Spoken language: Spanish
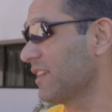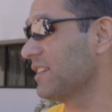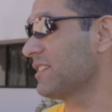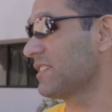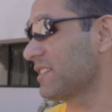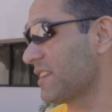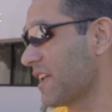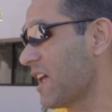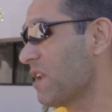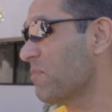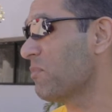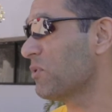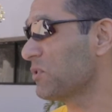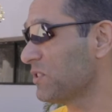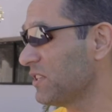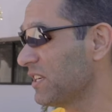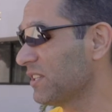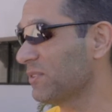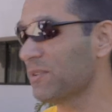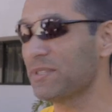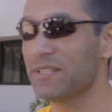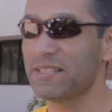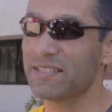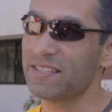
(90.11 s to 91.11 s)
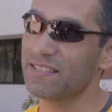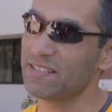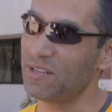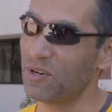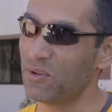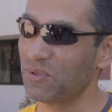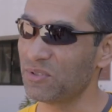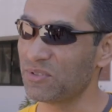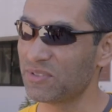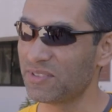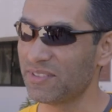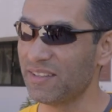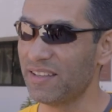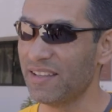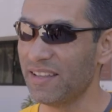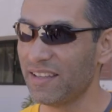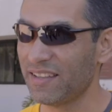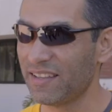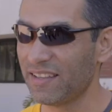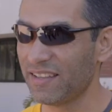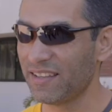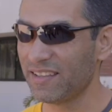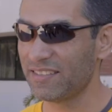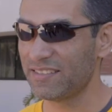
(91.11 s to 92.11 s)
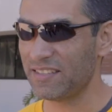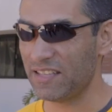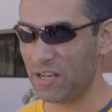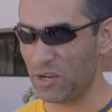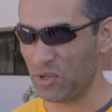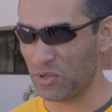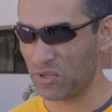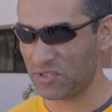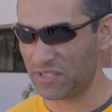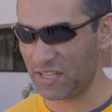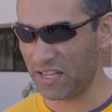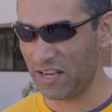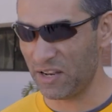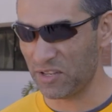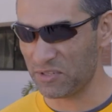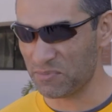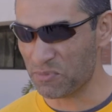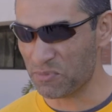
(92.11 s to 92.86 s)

es real por cierto, así es que se los, si, si les